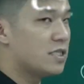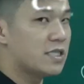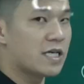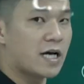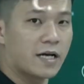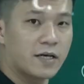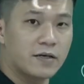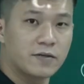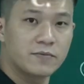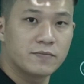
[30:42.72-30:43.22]
trình
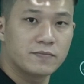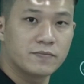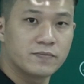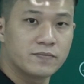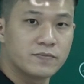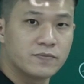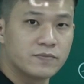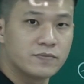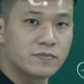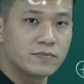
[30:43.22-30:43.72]
này
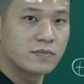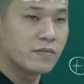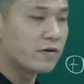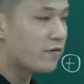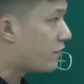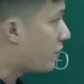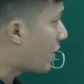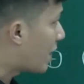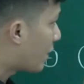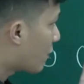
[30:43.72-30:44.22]

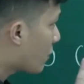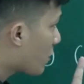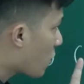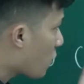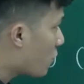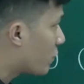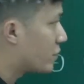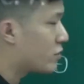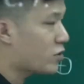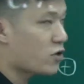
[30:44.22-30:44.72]
và nó
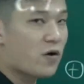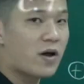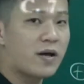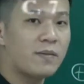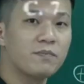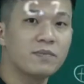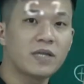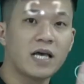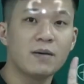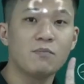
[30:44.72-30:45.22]
còn cho
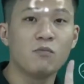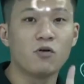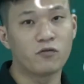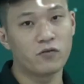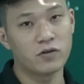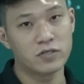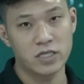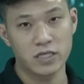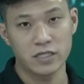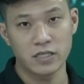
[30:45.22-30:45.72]
em thêm một
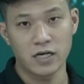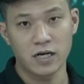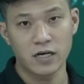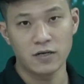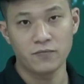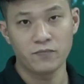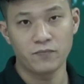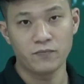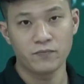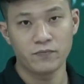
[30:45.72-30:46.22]
phương trình nữa
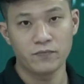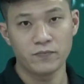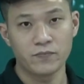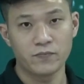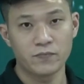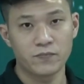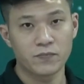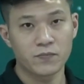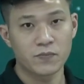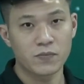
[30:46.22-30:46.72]

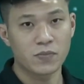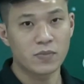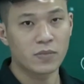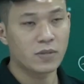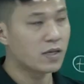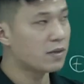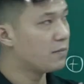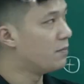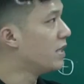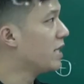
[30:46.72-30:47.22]

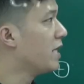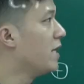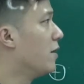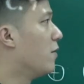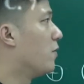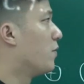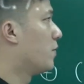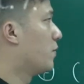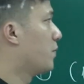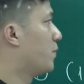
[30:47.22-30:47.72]
mình
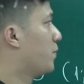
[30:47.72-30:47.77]
hiểu